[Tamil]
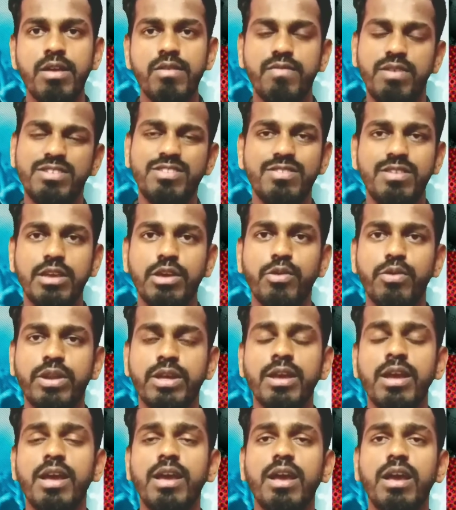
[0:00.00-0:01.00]
ஃபர்ஸ்ட் செக்யூரிட்டி
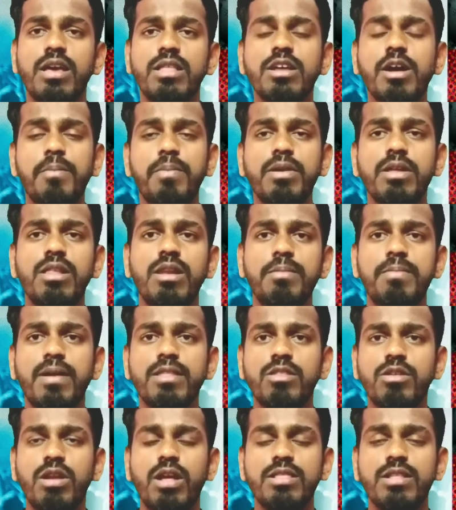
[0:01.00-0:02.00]
அதுக்கப்புறம் இதில்
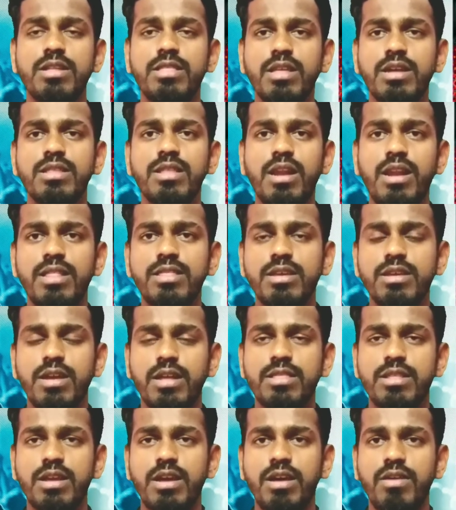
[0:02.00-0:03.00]
பார்த்தோன்னா அந்த தேர்தல் அதி
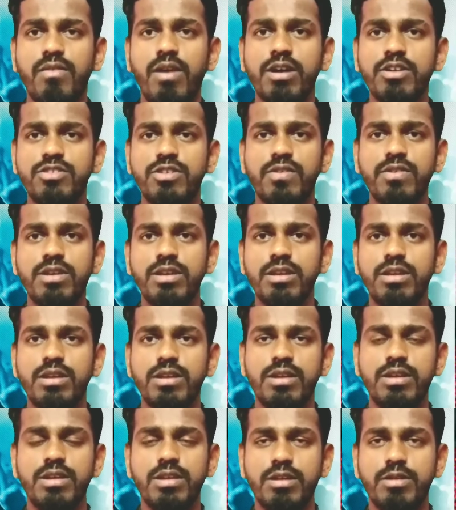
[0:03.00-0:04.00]
அந்த வாக்குச்சாவடி
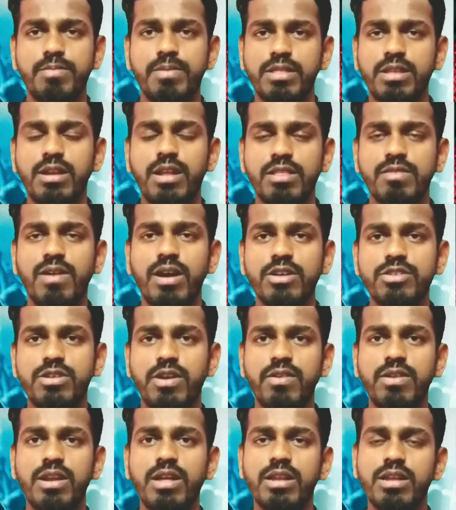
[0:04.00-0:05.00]
இருக்குது பார்த்தீங்கன்னா அந்த
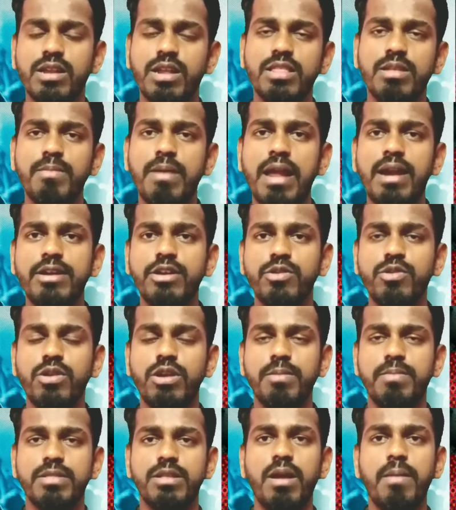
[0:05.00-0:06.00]
வாக்குச்சாவடியில் இருக்க அந்த பேலட்
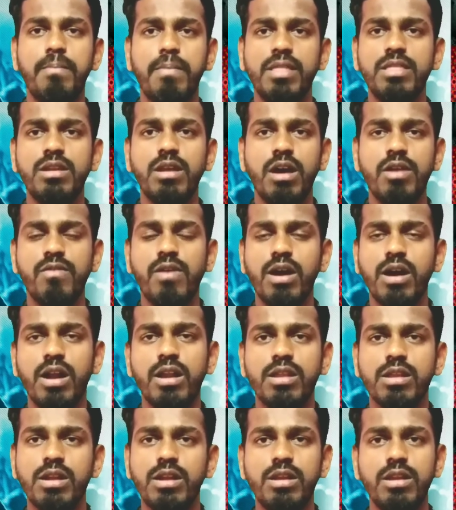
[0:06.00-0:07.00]
யூனிட்டில் பார்த்தோன்னா பதினாறு
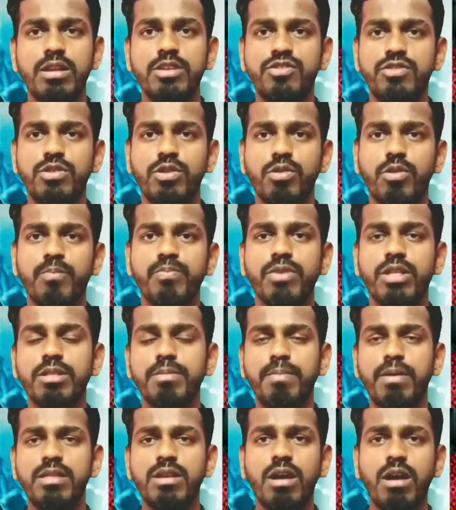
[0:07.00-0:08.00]
வாக்காளர்கள் லிஸ்ட் இருக்கும் அந்த
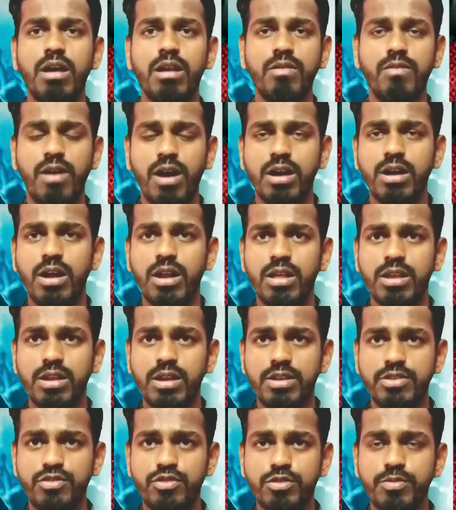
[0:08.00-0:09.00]
பதினாறு
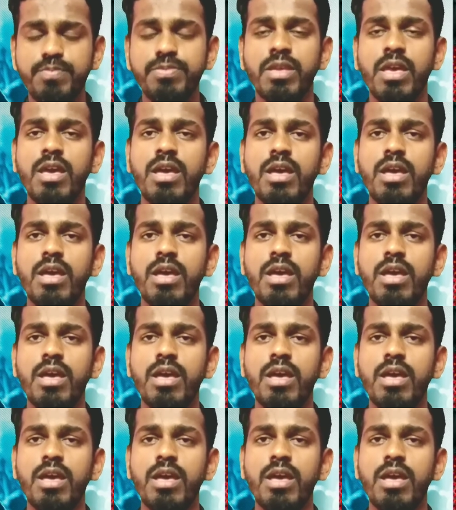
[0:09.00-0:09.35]
வாக்காளர்கள் லிஸ்ட்டும்